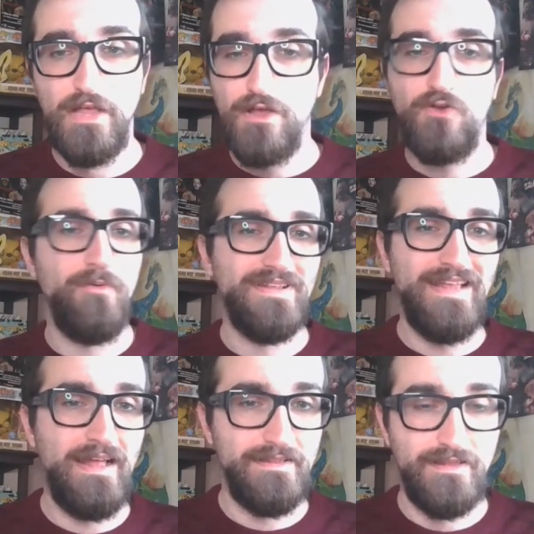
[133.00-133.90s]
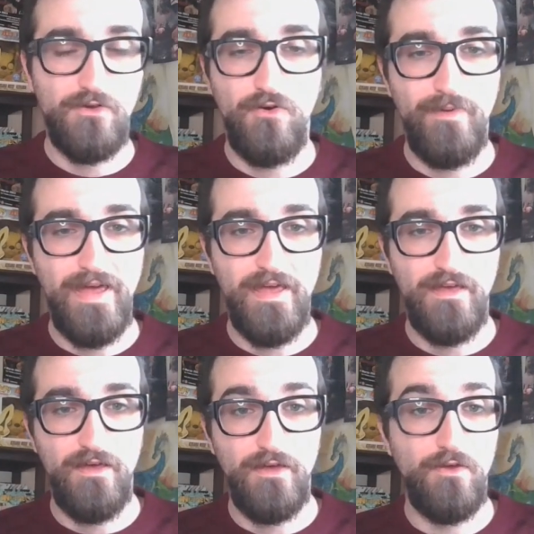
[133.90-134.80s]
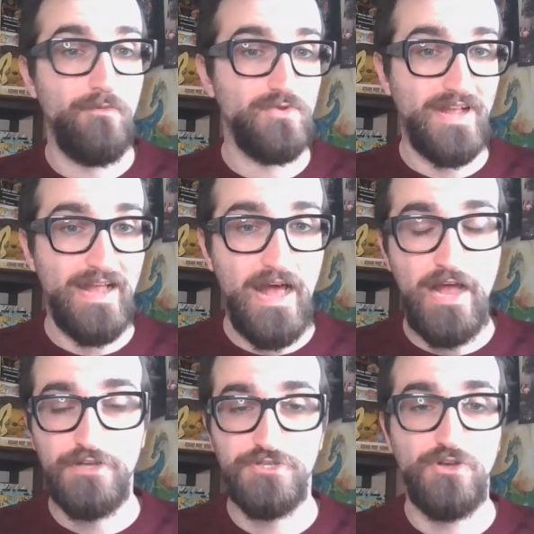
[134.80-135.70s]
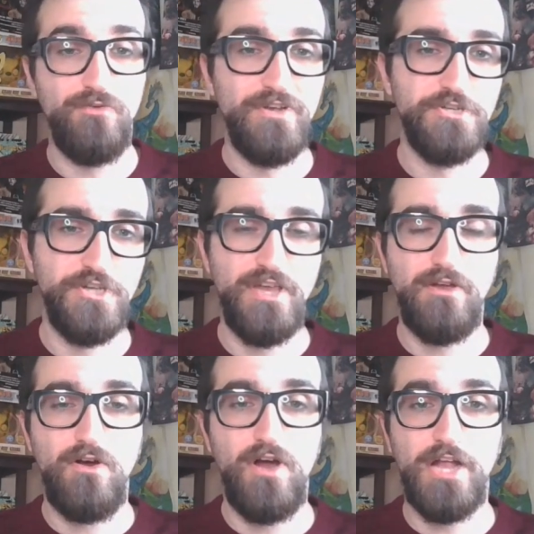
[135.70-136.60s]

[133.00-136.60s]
come tanti, come eh, Hiromu Takahashi, come Shingo,